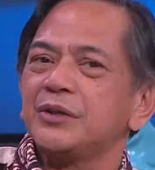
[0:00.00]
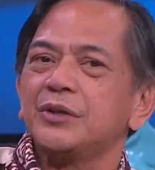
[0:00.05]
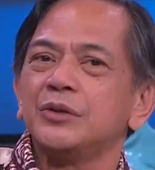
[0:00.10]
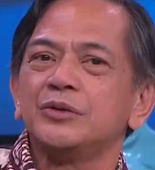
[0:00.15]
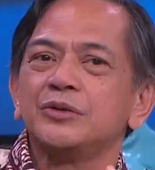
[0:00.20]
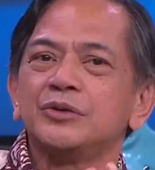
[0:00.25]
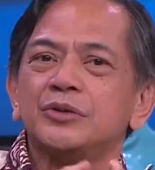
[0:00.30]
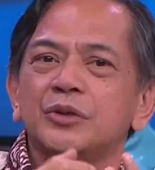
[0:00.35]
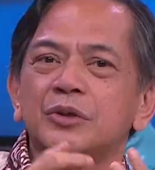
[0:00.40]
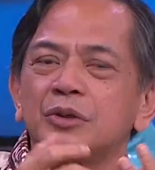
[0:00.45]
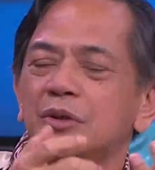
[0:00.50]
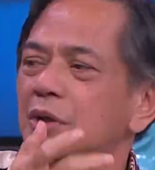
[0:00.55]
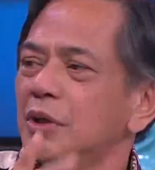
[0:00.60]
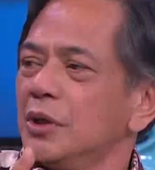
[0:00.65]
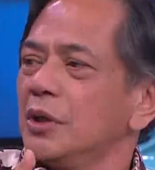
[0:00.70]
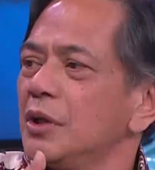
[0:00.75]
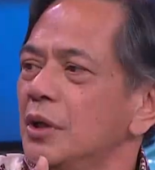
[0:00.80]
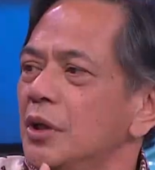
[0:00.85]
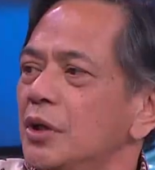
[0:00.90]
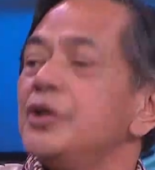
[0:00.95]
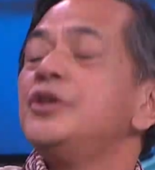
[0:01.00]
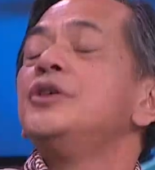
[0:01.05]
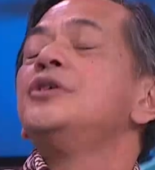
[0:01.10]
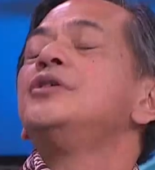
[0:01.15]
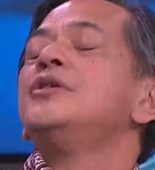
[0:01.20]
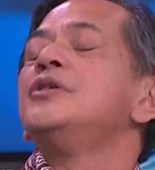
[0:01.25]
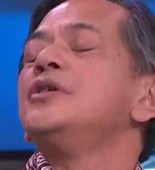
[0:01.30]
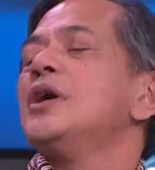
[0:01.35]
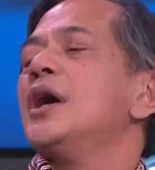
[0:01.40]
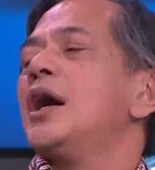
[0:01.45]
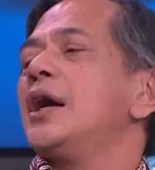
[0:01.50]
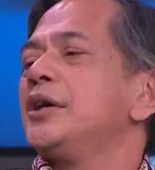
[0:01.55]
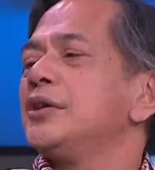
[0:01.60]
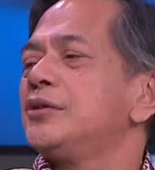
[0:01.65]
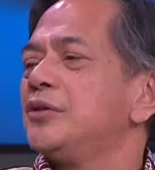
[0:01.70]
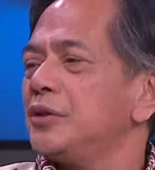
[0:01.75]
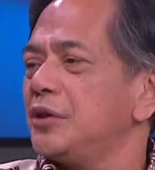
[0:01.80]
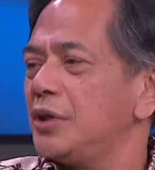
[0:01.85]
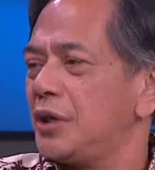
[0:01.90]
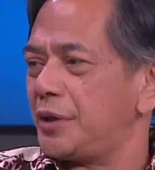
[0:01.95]
Mereka untuk, yang menyambut langsung iya, produser
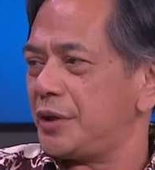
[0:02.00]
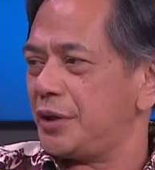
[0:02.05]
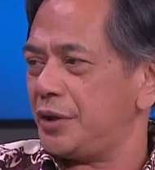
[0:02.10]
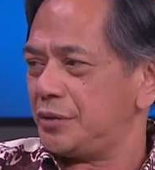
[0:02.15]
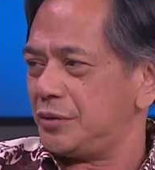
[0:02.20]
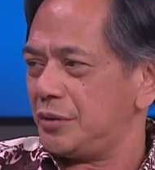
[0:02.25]
itunya sama gitu.